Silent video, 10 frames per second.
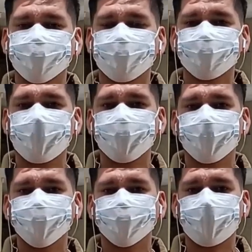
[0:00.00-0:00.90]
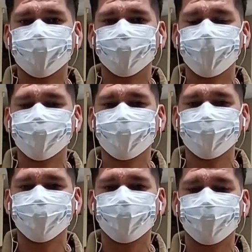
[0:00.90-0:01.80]
Y nosotros vamos
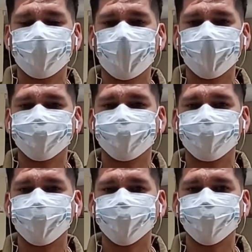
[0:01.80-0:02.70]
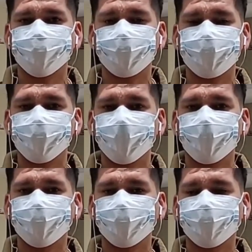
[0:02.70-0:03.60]
actualizando la información en
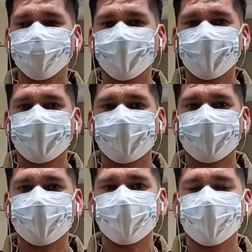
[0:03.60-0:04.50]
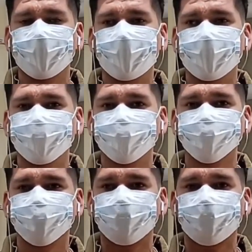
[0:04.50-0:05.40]
cuanto eh, a
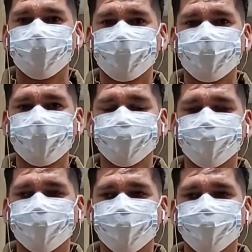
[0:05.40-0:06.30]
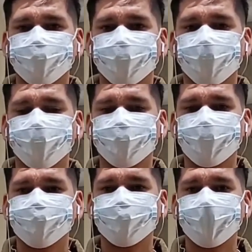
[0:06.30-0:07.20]
los eh, riesgos o
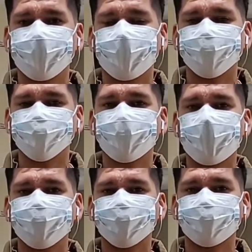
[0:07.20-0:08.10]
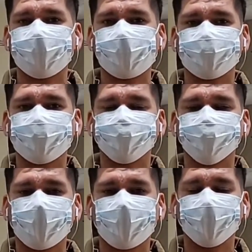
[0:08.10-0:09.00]
más bien a los daños que ha
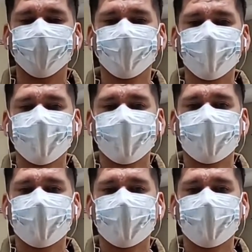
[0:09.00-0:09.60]
causado